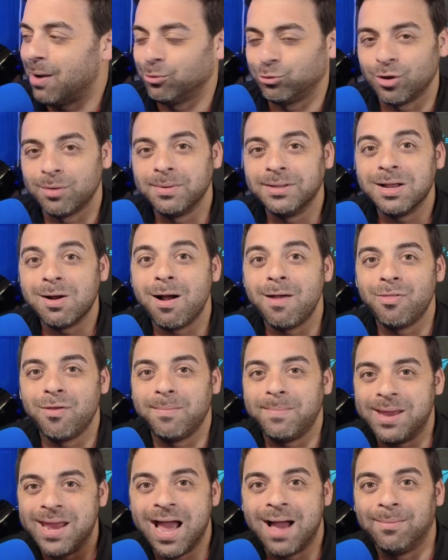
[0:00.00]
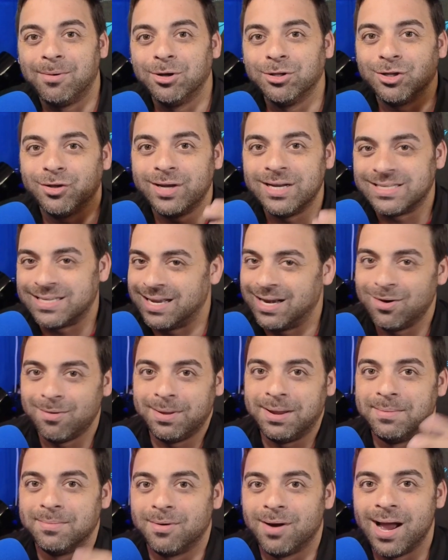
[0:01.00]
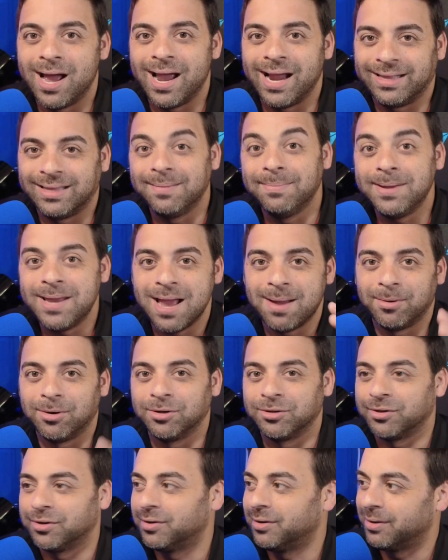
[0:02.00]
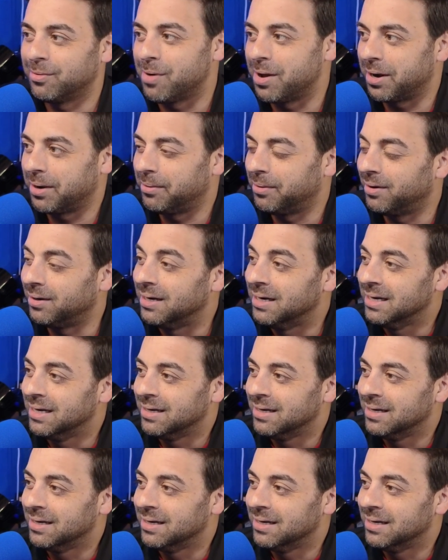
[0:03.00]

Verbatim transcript: Usualmente cuando es Miyamoto dicen lo mismo, ah, este es Miyamoto, whatever.